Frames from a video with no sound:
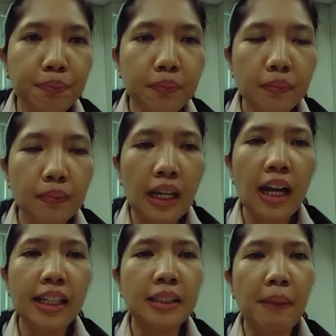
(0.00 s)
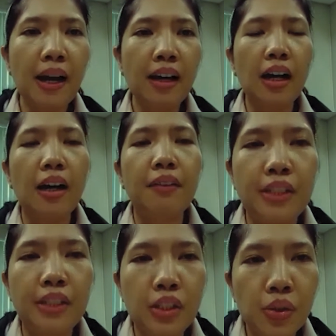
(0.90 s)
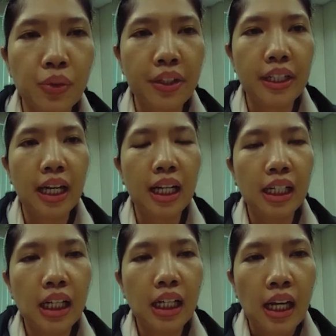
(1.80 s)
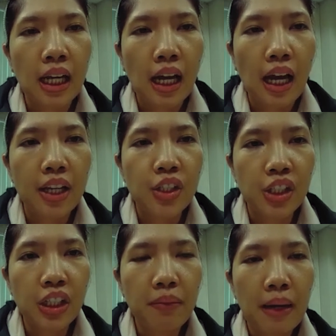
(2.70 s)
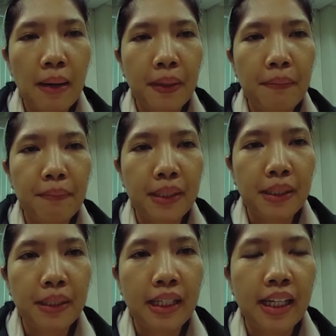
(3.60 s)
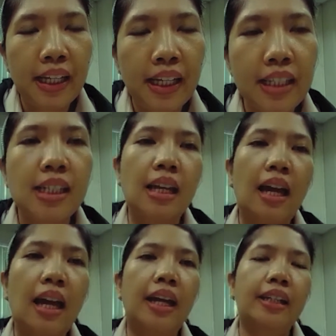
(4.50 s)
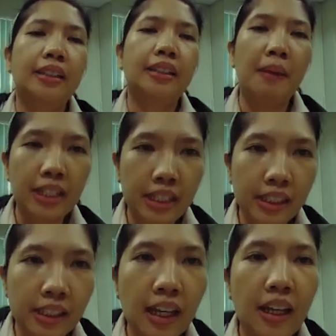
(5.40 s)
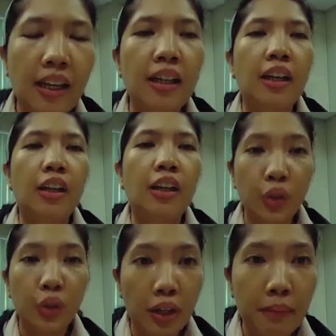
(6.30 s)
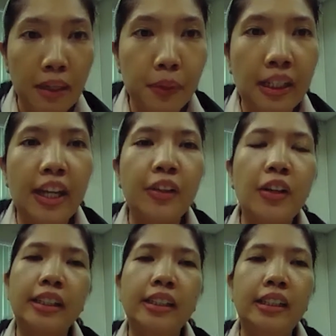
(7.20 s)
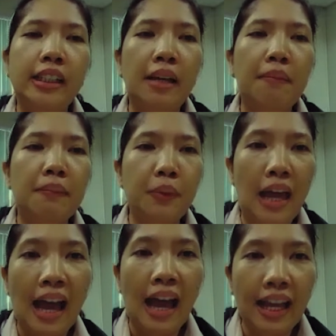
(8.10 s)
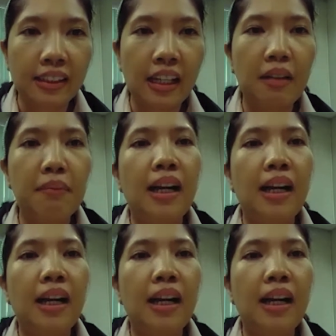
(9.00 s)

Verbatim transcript: Uh, isa pang uh, feature ng uh, GeoMapper PH ay especially na new normal po tayo at hindi naman po lahat ng mga